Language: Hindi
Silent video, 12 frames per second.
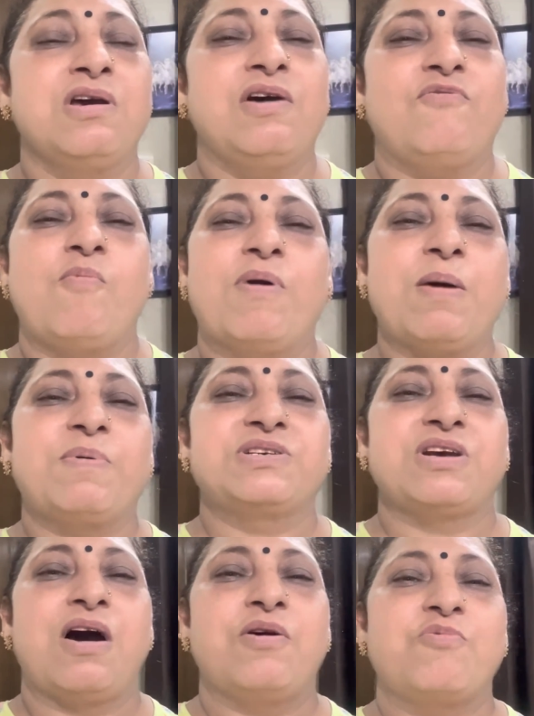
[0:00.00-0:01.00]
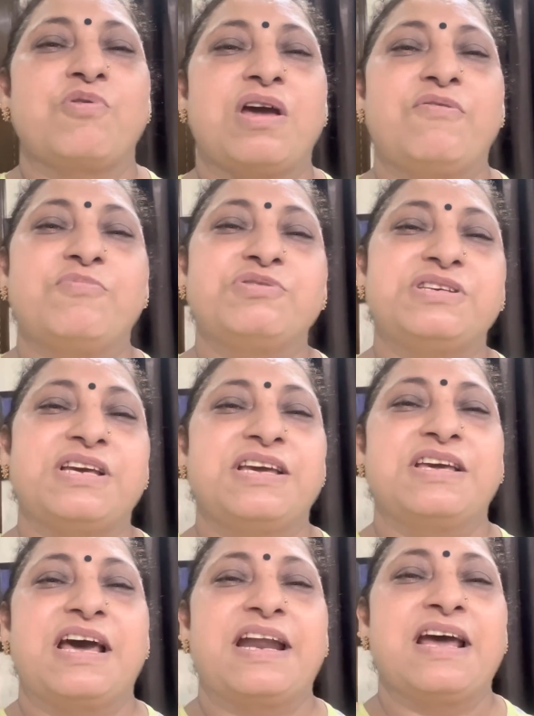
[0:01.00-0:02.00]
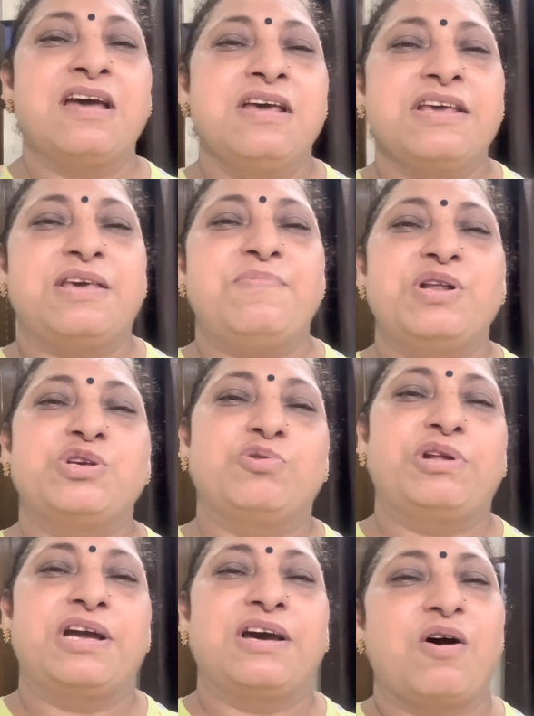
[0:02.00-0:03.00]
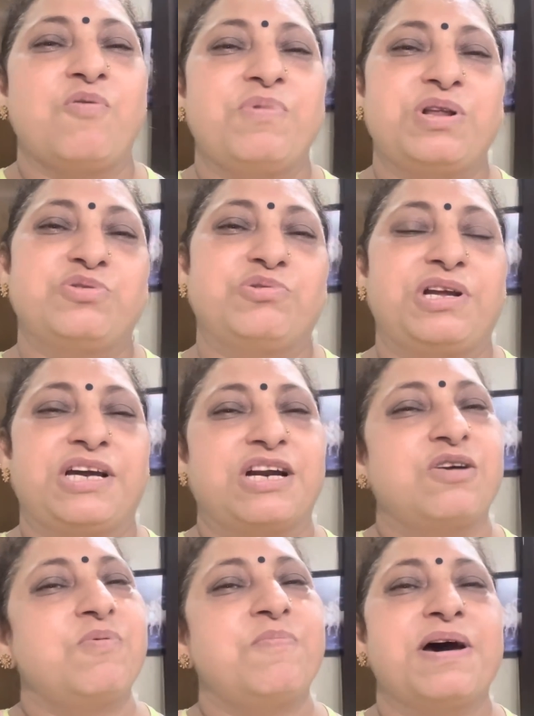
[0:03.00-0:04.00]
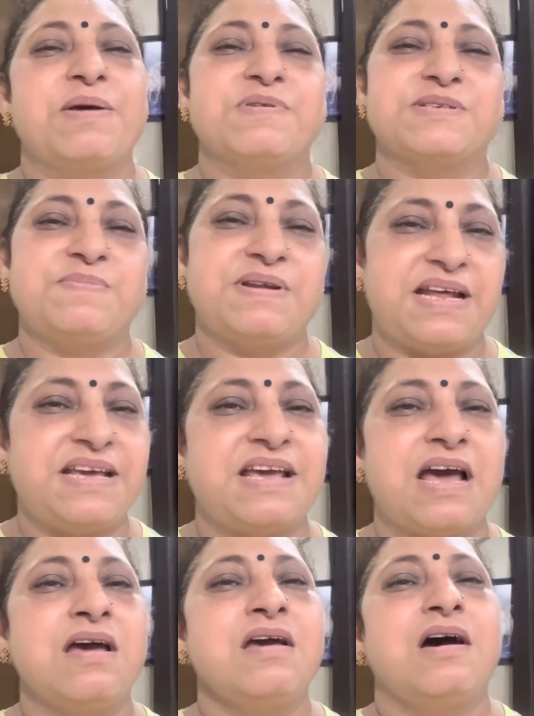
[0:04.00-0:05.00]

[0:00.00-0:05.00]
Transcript: वो बड़ा परेशान हो गया वो मुझे यही कह रहा है कि मेरी छुट्टी कराओ मेरी छुट्टी कराओ हमारे बस में नहीं है